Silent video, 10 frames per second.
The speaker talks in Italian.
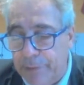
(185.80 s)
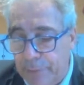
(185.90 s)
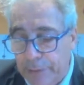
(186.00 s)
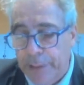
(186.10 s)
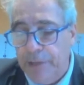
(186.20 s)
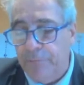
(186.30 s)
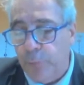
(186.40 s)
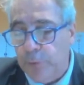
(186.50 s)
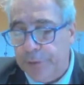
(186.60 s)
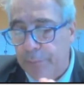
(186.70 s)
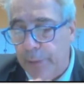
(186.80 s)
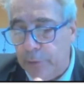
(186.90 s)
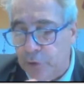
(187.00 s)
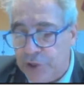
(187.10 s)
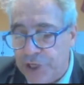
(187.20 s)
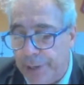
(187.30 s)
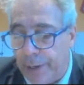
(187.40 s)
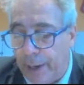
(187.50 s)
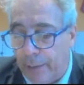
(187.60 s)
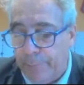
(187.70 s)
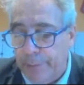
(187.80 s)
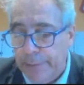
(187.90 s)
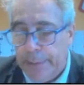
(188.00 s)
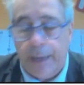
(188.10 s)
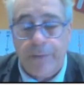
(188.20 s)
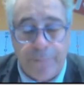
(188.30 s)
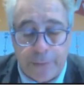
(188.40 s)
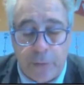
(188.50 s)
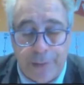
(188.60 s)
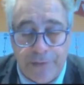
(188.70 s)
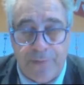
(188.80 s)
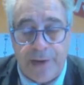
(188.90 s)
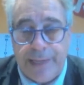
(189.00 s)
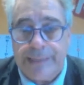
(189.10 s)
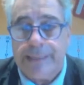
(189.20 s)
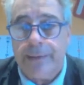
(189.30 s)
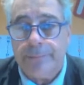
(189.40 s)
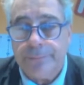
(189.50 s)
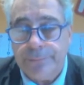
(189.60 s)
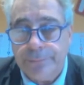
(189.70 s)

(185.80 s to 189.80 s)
di infoltimento CR Lab? Ha fatto la differenza?